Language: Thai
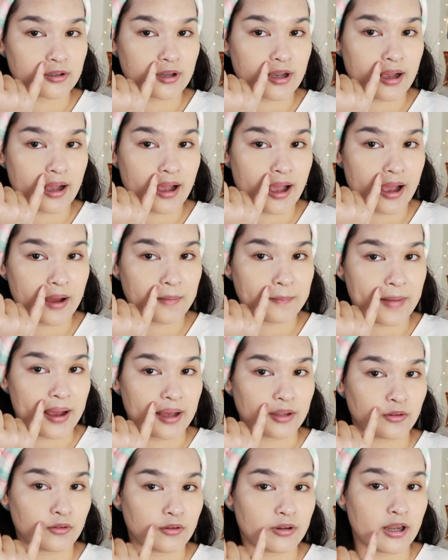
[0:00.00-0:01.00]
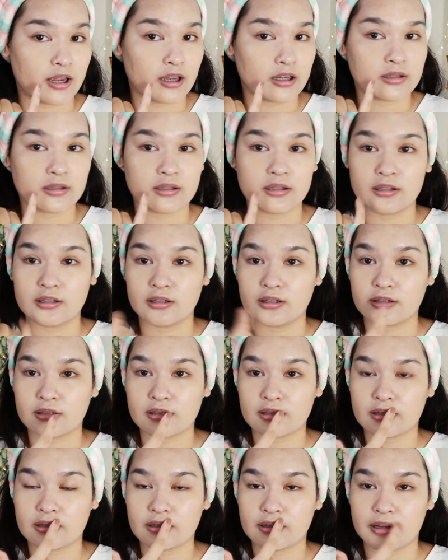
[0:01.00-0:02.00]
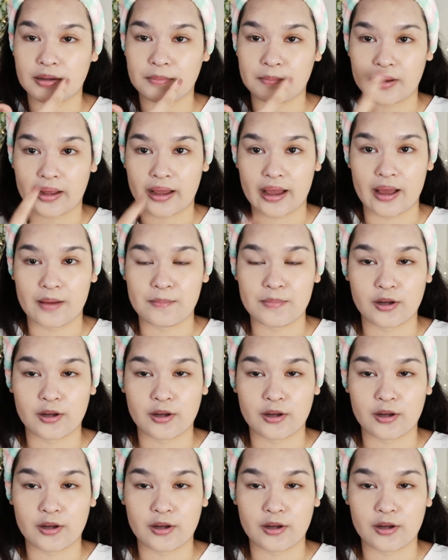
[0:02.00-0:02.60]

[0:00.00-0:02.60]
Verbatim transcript: ข้างๆปากตรงเนี้ยลึกเห็นไหมคะ